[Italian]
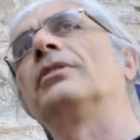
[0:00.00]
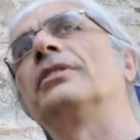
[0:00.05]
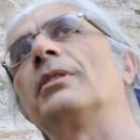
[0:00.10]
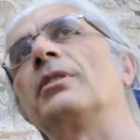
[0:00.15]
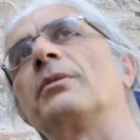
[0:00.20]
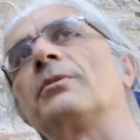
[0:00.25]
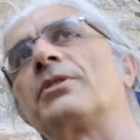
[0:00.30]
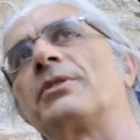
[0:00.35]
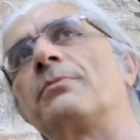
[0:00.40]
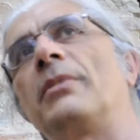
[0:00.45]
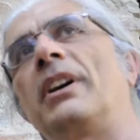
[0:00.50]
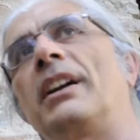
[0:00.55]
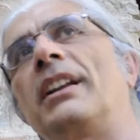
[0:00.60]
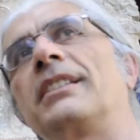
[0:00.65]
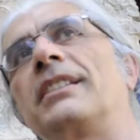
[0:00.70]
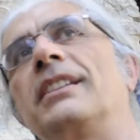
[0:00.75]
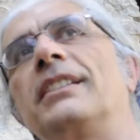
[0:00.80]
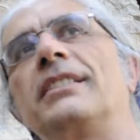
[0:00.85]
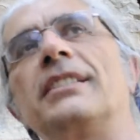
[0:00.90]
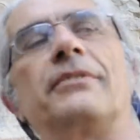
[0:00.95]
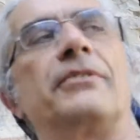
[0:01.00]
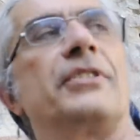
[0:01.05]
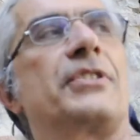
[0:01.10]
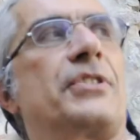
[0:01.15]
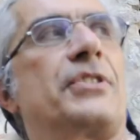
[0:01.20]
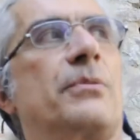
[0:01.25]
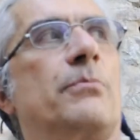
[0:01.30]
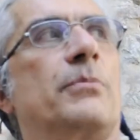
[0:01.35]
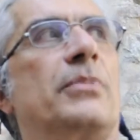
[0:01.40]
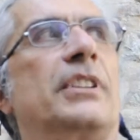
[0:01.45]
né smanie di
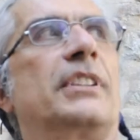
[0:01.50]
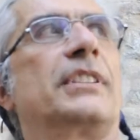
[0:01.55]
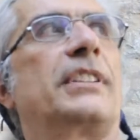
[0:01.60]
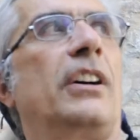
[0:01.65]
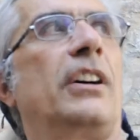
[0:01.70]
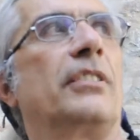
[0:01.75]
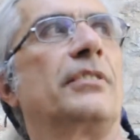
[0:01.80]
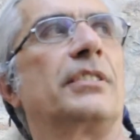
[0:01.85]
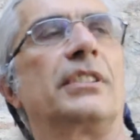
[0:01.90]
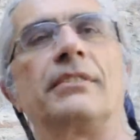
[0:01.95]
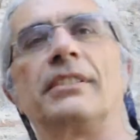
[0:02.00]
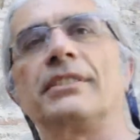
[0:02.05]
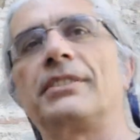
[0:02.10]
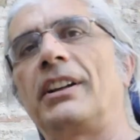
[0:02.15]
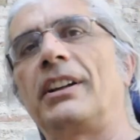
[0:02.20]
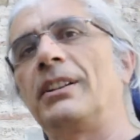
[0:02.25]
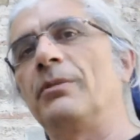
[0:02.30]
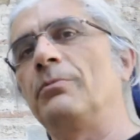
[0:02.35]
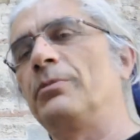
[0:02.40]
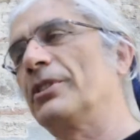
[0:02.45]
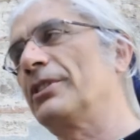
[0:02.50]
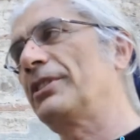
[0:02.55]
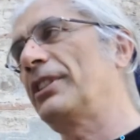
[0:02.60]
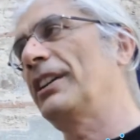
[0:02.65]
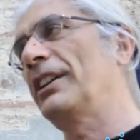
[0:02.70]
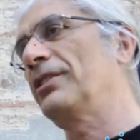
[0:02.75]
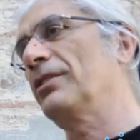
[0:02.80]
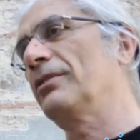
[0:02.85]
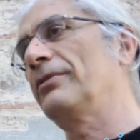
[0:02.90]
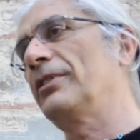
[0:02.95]
visibilità o di diventare
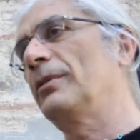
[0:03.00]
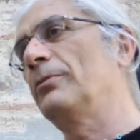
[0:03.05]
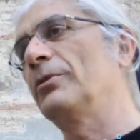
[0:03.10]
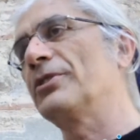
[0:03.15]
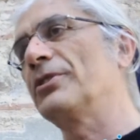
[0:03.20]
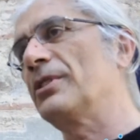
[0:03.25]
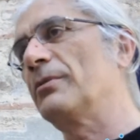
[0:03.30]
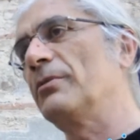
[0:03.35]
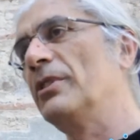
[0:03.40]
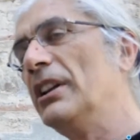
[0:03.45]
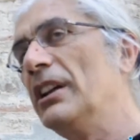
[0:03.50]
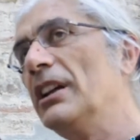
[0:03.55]
importanti o famosi